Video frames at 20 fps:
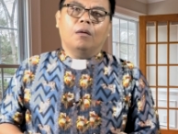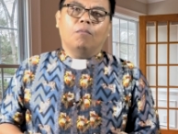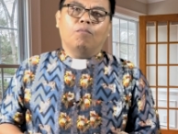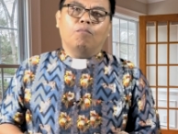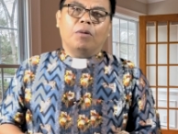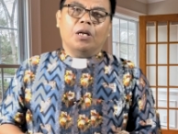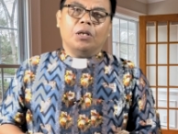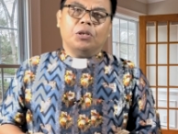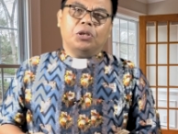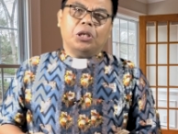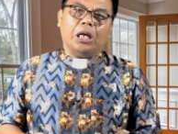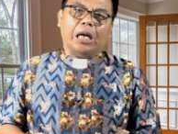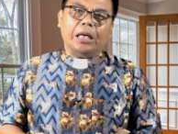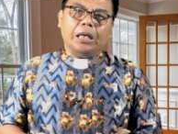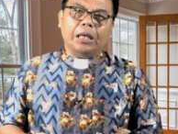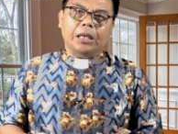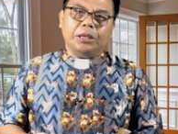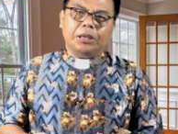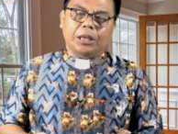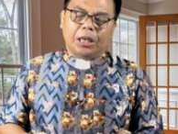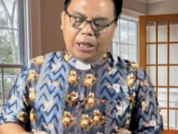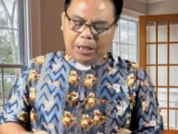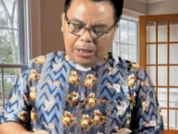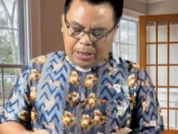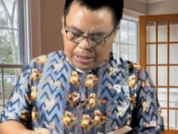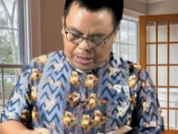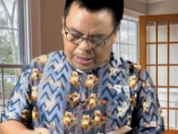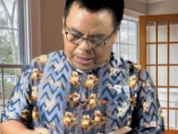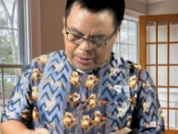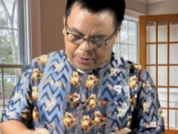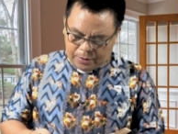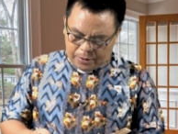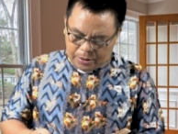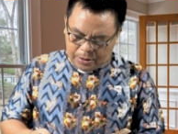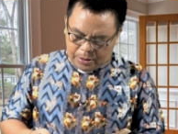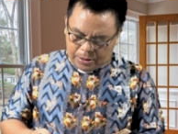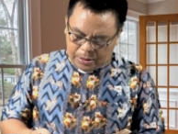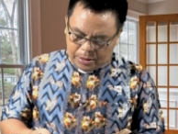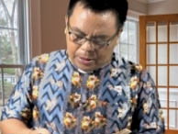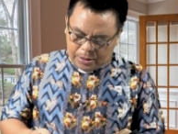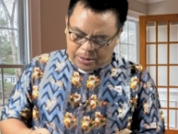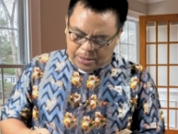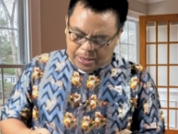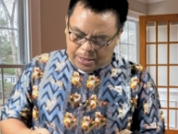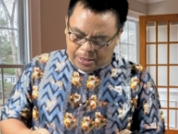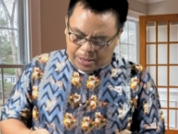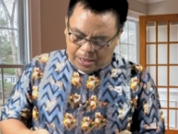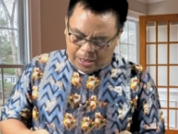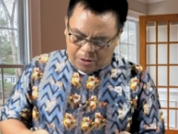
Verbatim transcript: "Berjaga-jagalah dan